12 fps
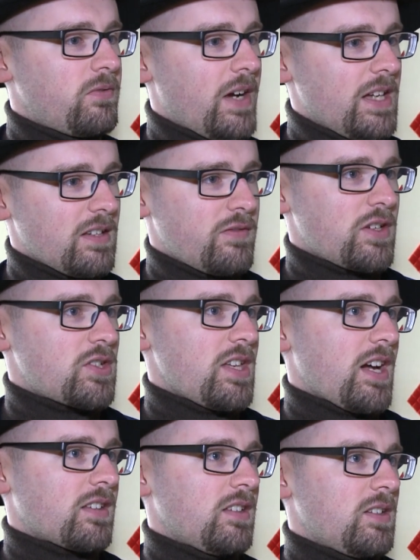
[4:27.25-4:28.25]
weiter
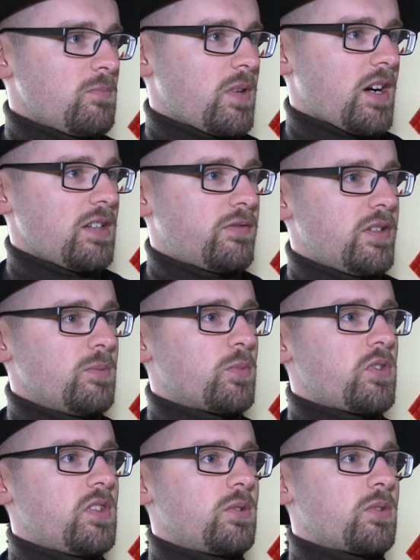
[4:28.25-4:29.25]
verstärkt in dem Bereich
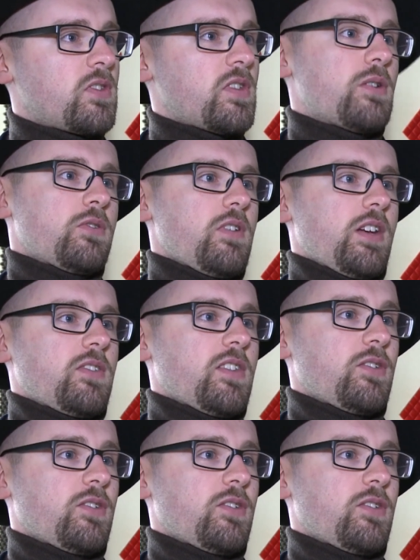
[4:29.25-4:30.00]
Filmmusik und Soundtracks.